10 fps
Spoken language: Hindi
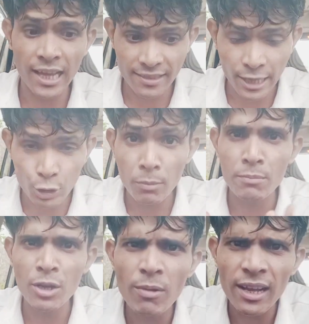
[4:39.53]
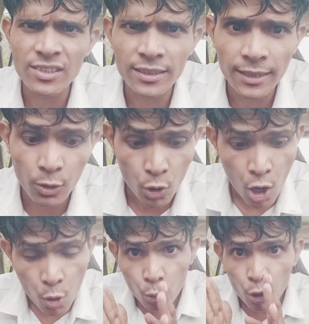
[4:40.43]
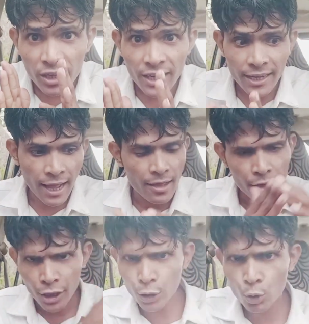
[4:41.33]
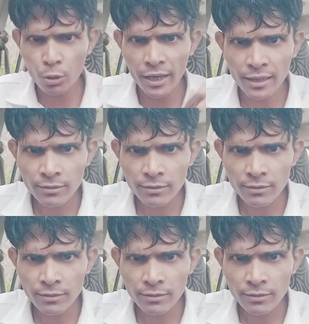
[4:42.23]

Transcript: चाहता है तो मैं मिलवा सकता हूँ वो लड़का हिंदू है